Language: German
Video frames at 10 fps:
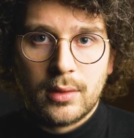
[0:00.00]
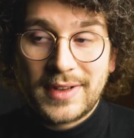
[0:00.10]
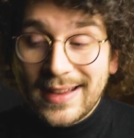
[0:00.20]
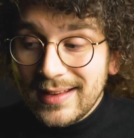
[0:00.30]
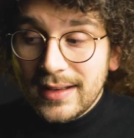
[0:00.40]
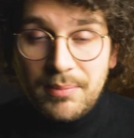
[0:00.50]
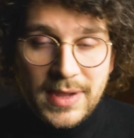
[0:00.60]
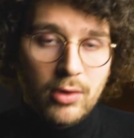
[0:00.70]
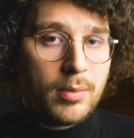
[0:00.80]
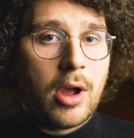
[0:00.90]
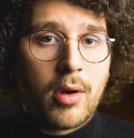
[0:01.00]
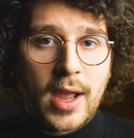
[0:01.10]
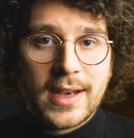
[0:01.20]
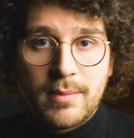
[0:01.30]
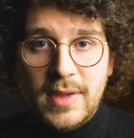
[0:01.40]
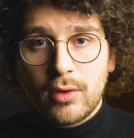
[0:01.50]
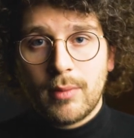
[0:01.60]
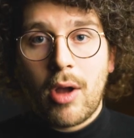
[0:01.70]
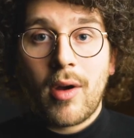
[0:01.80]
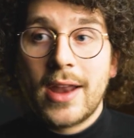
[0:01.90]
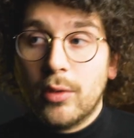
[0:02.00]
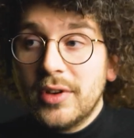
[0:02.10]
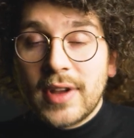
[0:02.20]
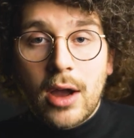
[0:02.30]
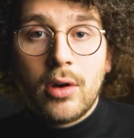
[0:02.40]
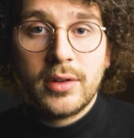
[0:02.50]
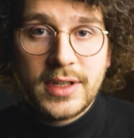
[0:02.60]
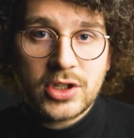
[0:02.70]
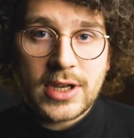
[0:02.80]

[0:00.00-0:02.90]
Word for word: Und das sind die Biobrauereien, die Mikrobrauereien und auch die